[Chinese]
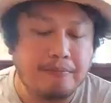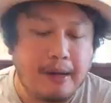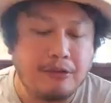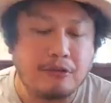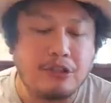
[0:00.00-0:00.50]

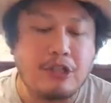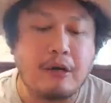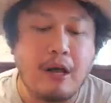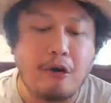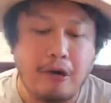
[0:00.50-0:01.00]
蛮浓的
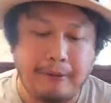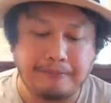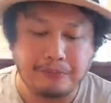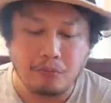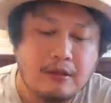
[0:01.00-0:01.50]
酱料味。
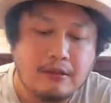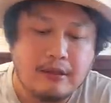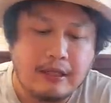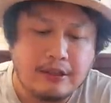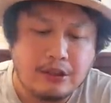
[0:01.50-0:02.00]

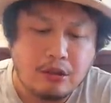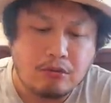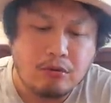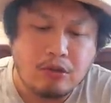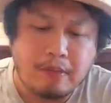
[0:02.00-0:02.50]
它这是
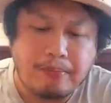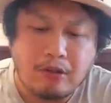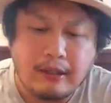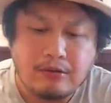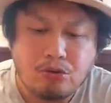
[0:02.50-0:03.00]
胡萝
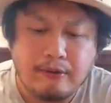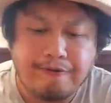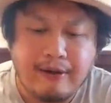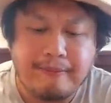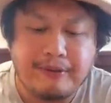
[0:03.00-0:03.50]
卜
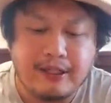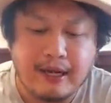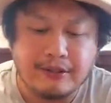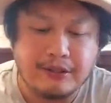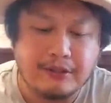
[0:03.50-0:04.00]
炖饭的样子。